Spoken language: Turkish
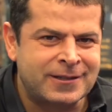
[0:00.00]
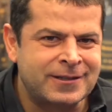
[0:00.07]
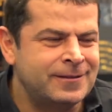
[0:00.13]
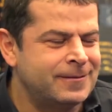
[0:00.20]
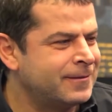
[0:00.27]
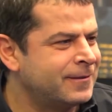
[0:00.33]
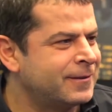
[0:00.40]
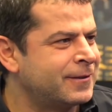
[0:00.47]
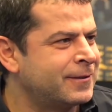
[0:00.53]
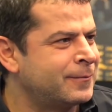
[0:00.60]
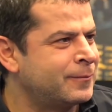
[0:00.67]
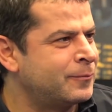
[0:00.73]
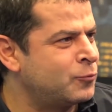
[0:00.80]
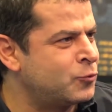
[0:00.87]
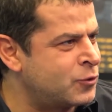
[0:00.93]
İlhan'a.
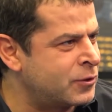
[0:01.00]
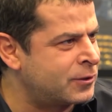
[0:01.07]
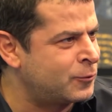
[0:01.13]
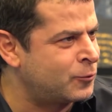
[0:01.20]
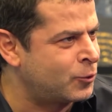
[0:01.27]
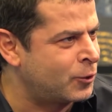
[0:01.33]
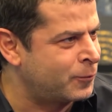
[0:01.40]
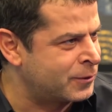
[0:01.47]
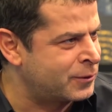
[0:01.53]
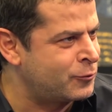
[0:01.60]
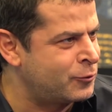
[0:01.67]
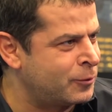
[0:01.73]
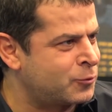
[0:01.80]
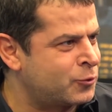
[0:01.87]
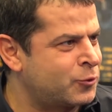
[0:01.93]
Ee, müzik dinliyorum.
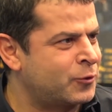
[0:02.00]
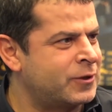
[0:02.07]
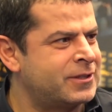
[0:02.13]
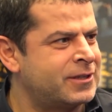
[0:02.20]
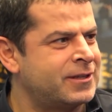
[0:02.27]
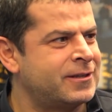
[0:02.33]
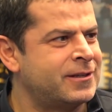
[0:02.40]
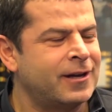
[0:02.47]
Hatırlıyor musun o geceyi?